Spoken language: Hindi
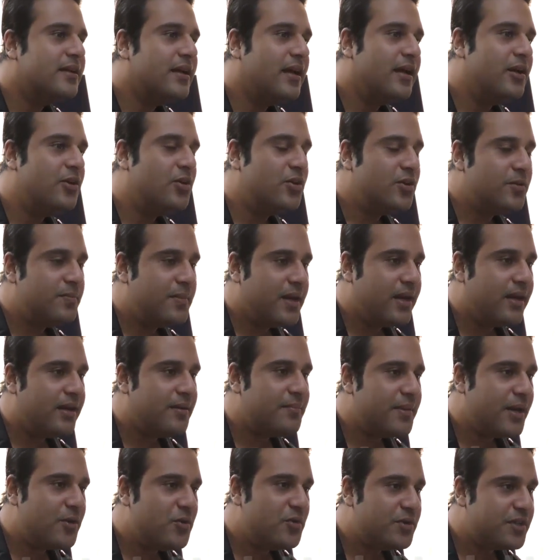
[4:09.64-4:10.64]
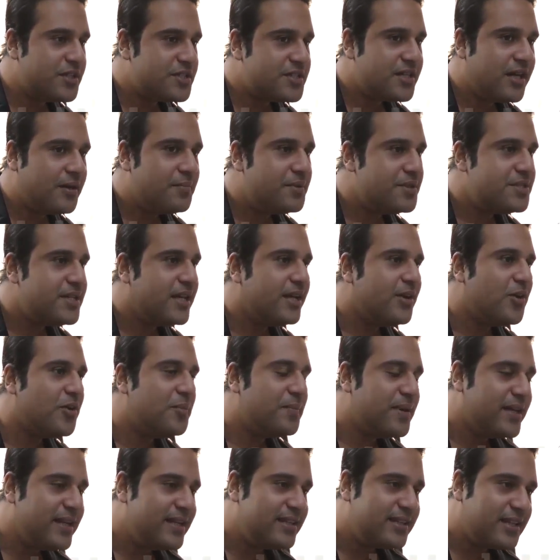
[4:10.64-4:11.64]
हेलो uh, मैं हूं कृष्णा अभिषेक और
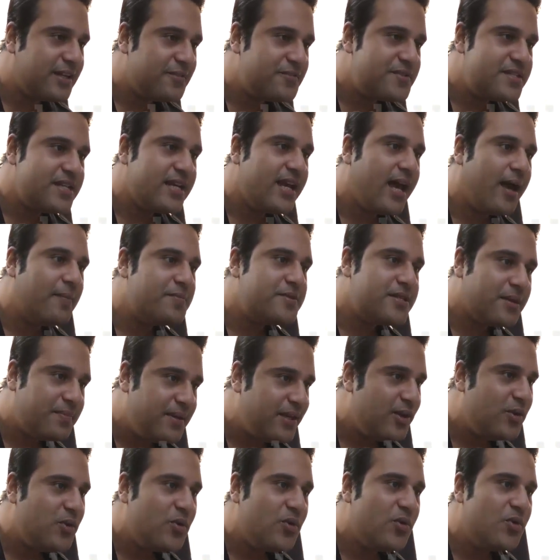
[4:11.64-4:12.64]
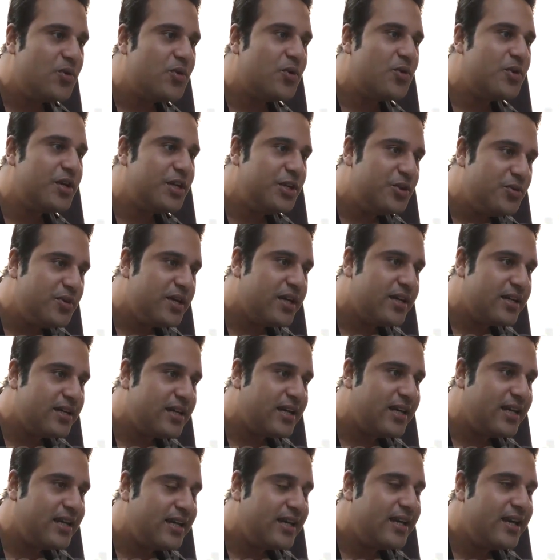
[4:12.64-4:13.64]
मेरी तरफ से आप सभी लोगों को न्यू ईयर
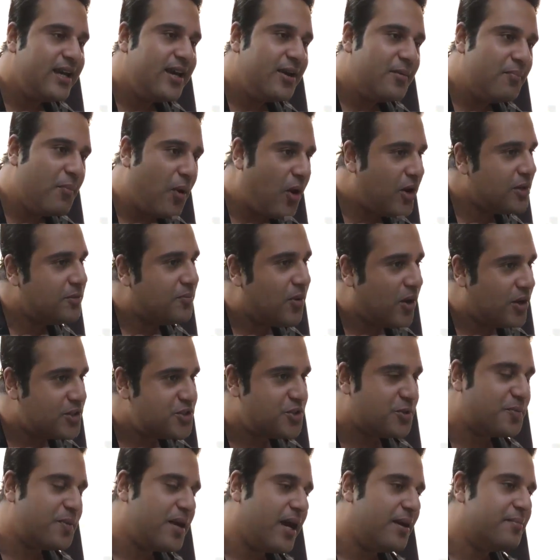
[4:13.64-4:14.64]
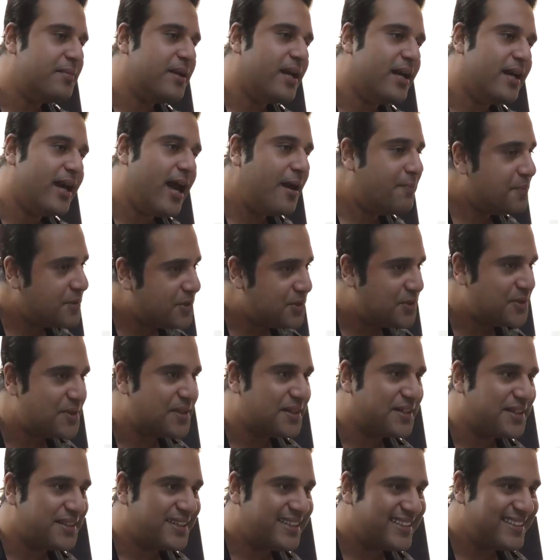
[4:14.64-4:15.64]
की बहुत बहुत शुभकामनाएं हैप्पी न्यू
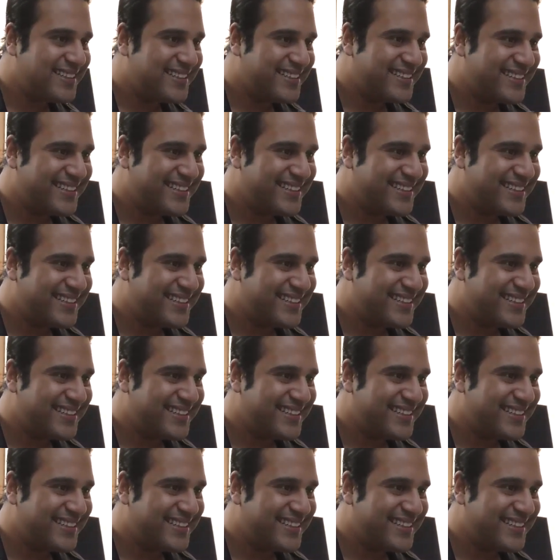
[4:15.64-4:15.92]
ईयर